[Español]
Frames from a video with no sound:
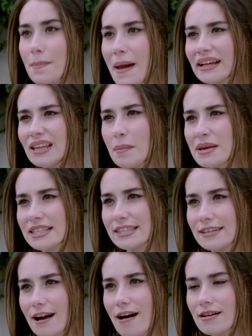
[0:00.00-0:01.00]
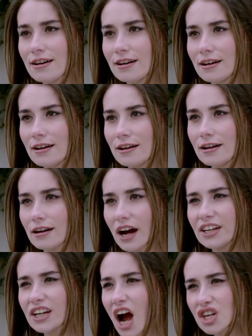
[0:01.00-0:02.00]
¿Pero de qué hablas, eh?
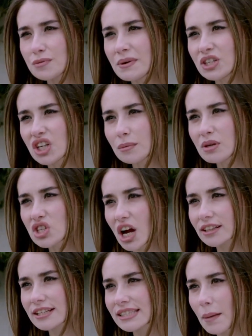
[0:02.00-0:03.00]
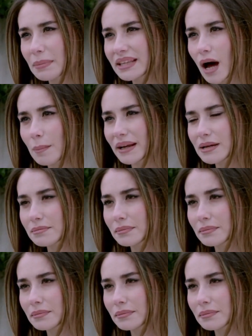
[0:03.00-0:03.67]
Se suponía que ibas a alejarte, mi deuda está